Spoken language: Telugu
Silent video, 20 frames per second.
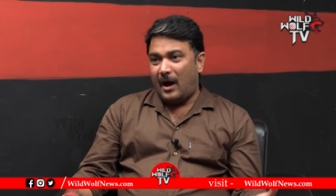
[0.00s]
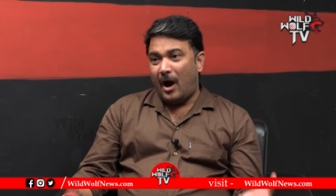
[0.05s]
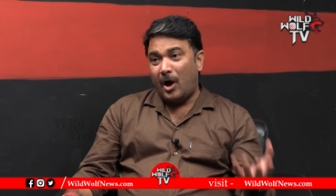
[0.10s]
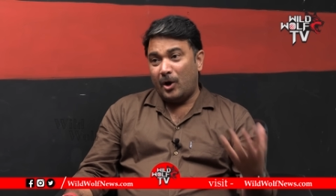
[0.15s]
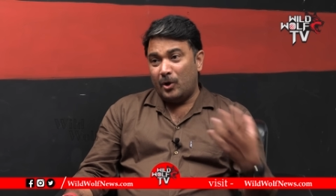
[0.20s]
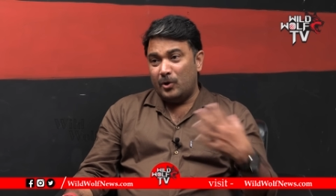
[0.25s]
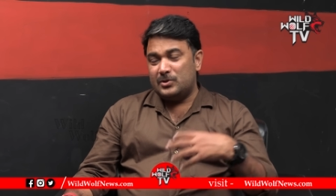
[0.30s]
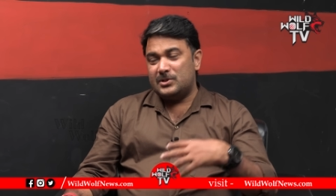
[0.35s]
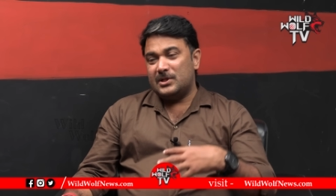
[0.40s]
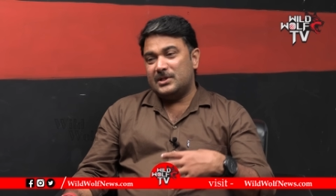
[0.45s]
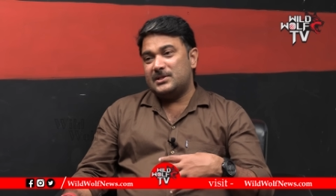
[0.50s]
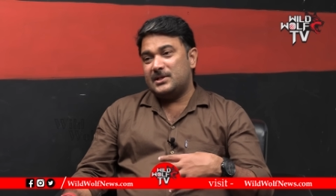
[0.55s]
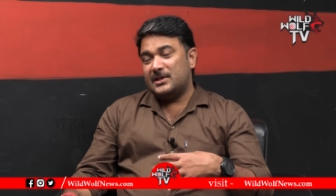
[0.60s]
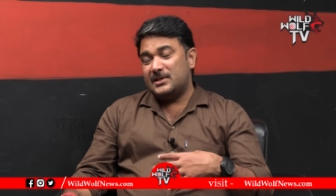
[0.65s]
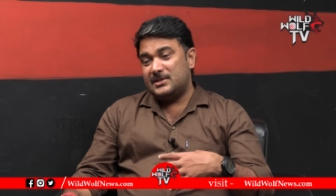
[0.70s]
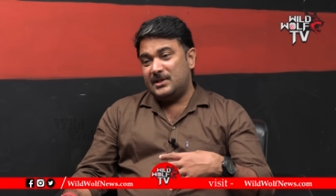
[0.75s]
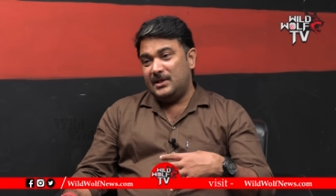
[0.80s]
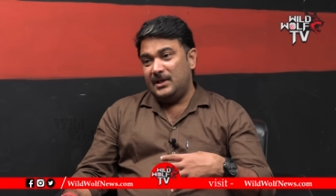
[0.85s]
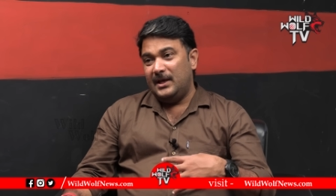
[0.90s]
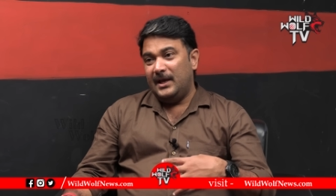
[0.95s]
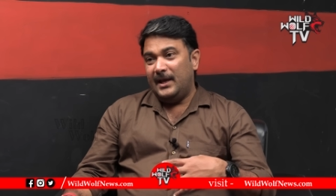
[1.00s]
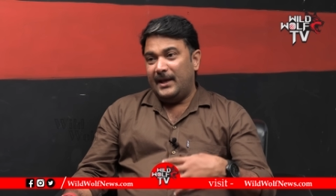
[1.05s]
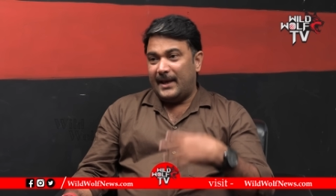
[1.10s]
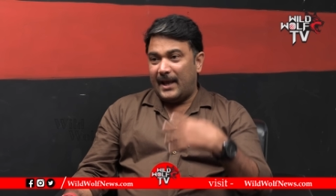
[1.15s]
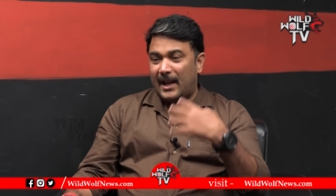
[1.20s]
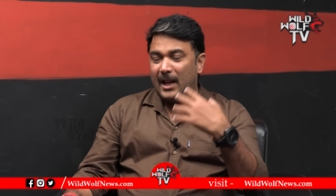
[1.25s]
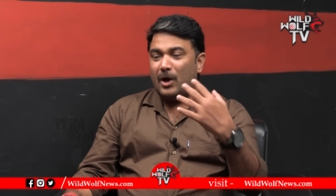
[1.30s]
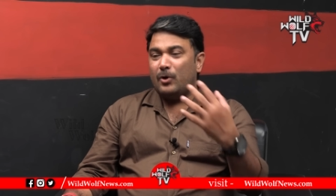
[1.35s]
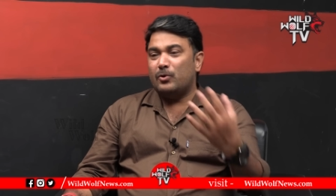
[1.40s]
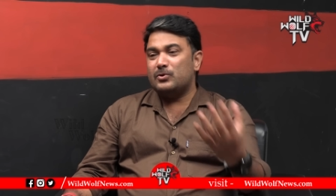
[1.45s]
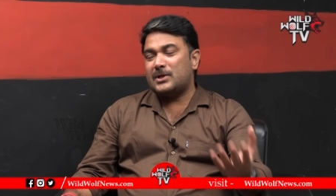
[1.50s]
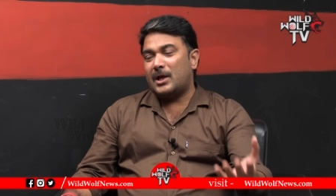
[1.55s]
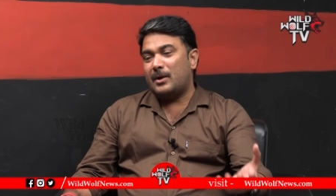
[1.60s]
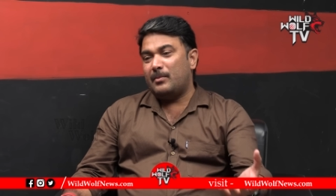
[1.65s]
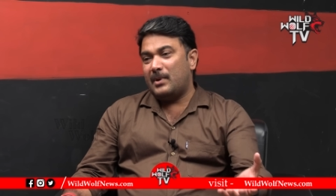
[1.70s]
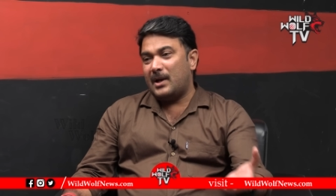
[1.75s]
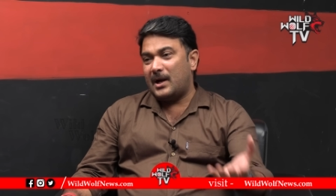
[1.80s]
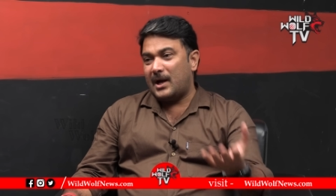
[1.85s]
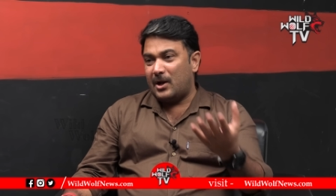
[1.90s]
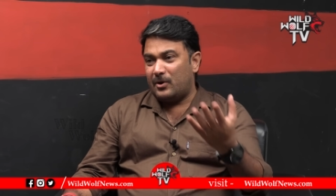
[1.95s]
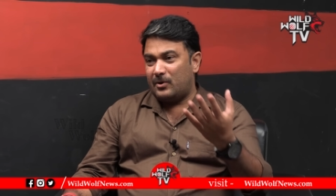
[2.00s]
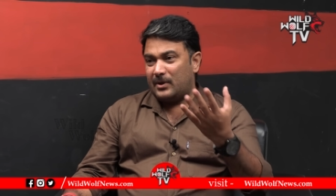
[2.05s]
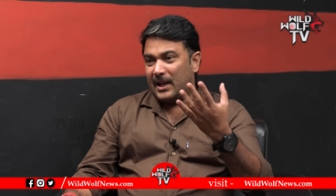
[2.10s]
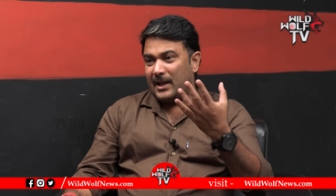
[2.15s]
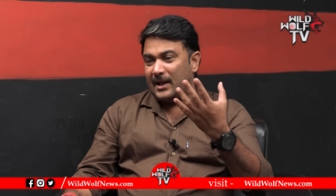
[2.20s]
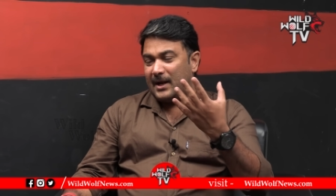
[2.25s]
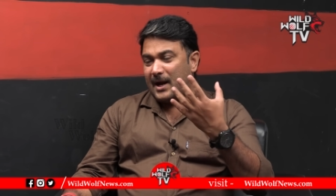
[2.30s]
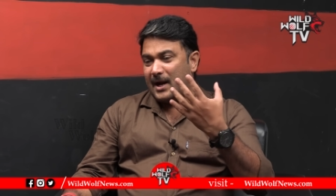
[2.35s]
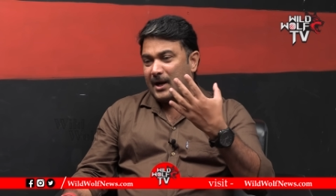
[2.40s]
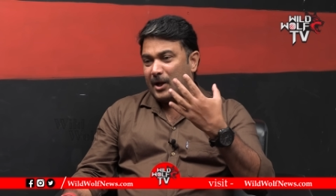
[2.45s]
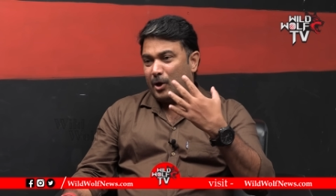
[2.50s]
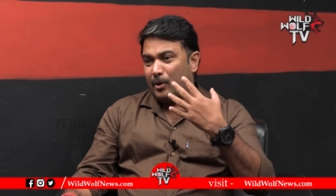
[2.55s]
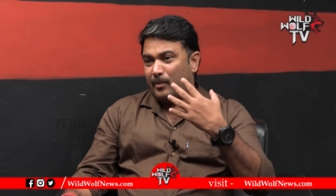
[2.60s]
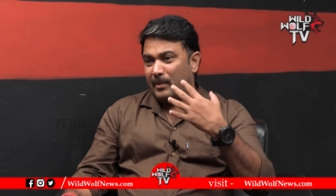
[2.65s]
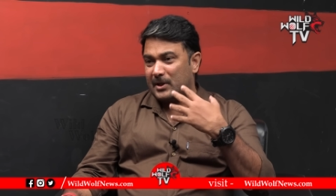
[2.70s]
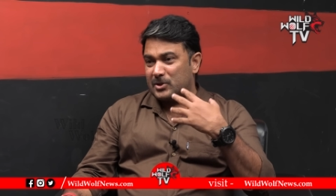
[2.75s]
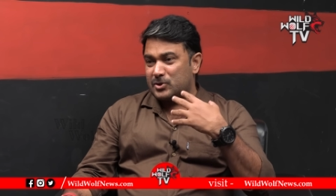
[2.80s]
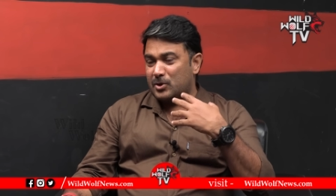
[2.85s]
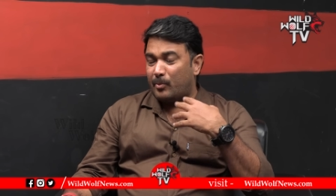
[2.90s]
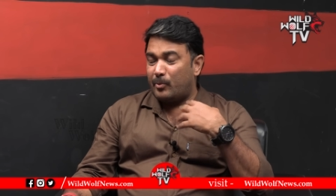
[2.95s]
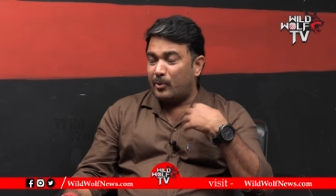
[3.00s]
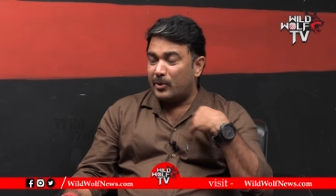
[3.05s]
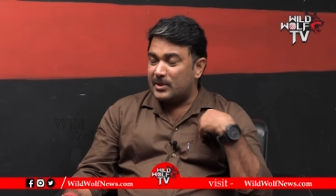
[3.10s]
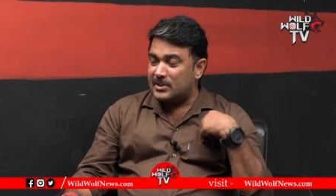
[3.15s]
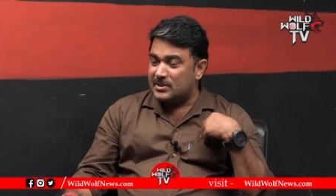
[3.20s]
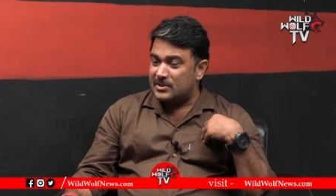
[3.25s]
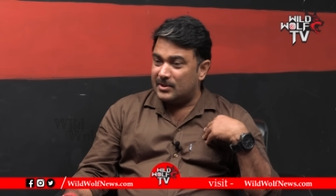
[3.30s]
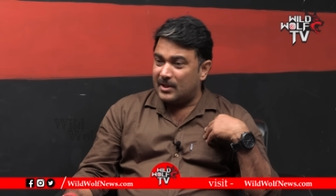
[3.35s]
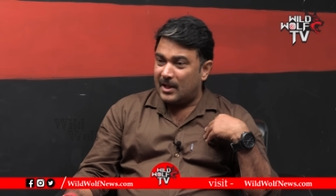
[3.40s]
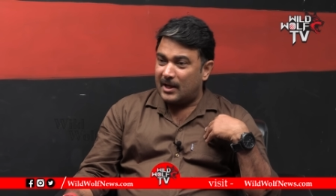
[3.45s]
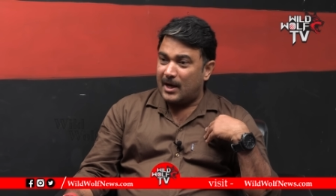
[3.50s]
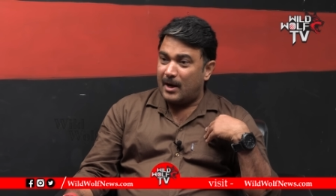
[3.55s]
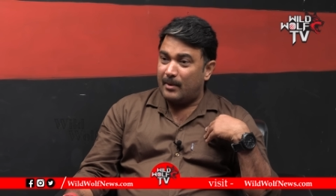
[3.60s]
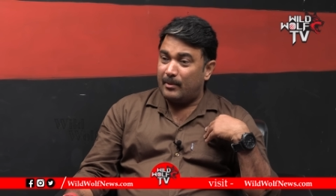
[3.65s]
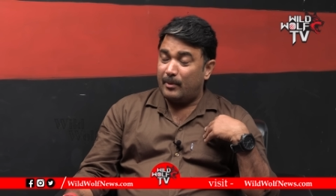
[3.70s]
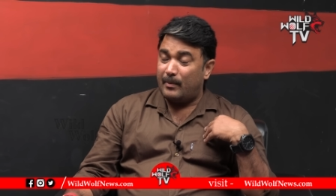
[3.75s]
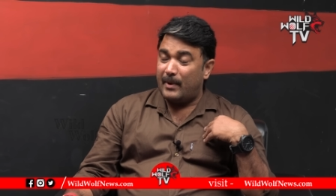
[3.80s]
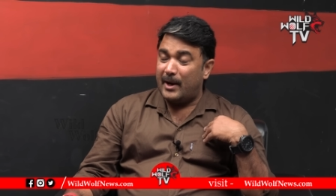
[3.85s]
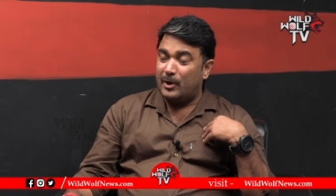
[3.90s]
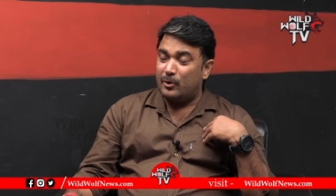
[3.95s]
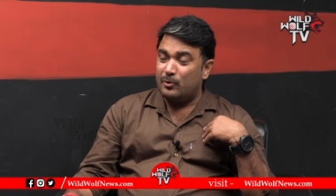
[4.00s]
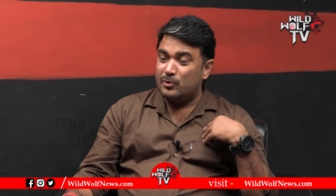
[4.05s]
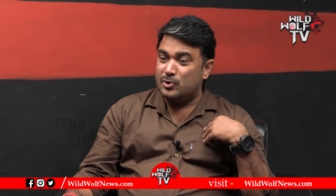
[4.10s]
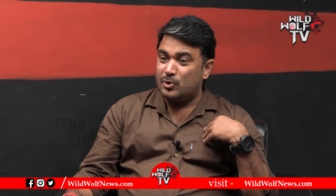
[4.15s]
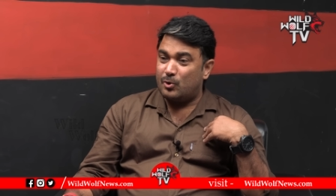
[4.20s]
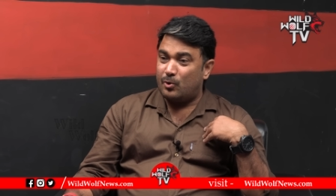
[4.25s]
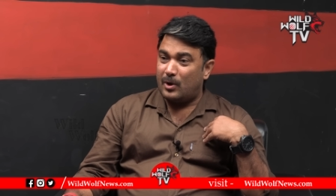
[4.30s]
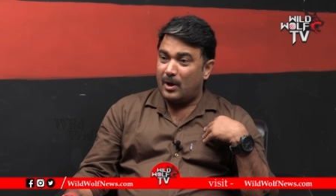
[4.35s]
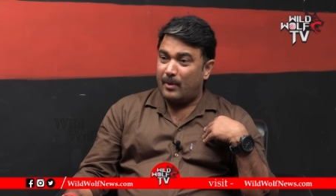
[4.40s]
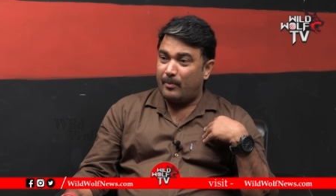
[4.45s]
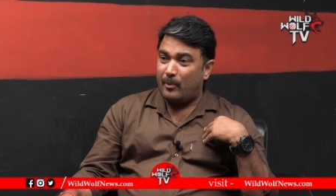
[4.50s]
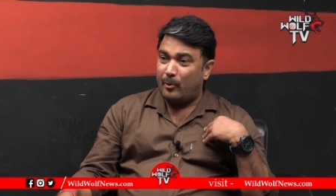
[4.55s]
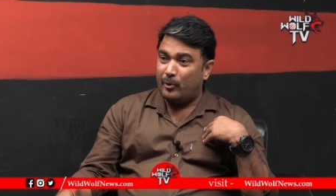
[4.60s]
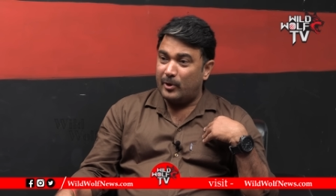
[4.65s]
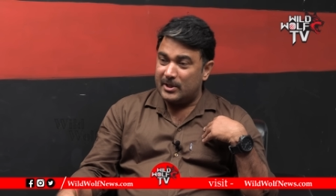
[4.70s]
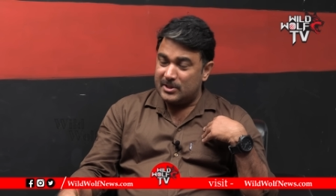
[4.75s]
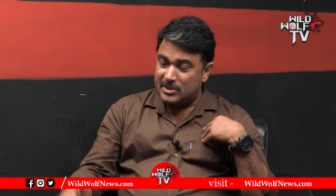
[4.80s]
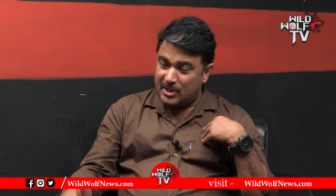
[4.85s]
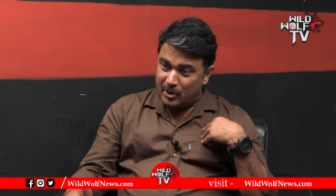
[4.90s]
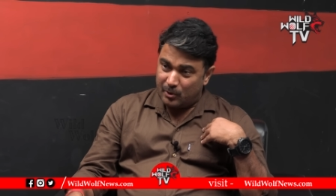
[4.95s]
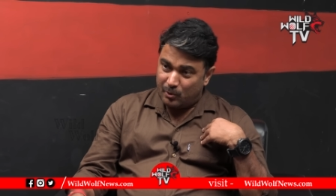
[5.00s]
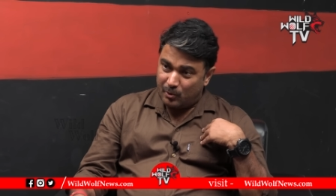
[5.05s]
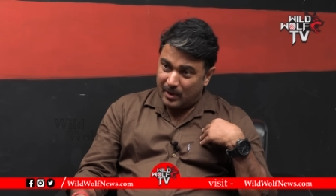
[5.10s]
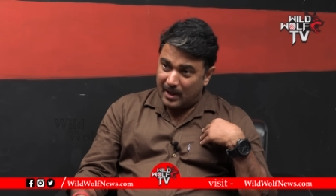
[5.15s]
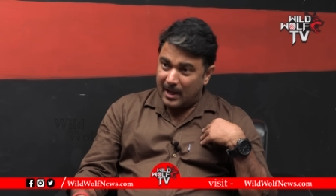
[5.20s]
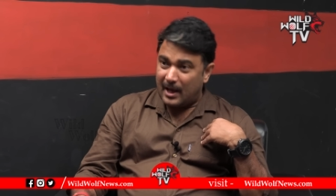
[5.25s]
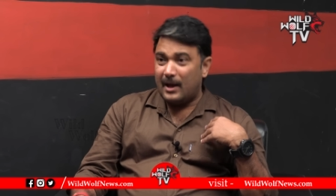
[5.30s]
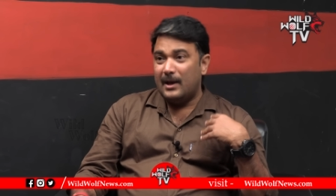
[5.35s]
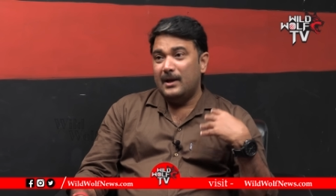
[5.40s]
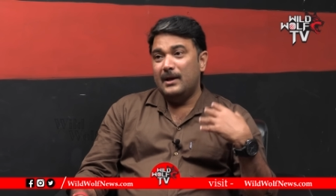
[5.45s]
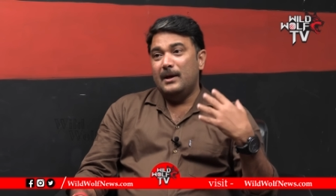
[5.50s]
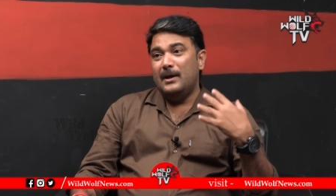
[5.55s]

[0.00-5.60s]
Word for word: ఆలోచన చేసి ఎలాగూ షర్మిలా గారు తెలంగాణలో మనకు సపోర్ట్ ఇస్తున్నారు కాబట్టి బయట నుంచి కూడా పోటీ చేయకుండా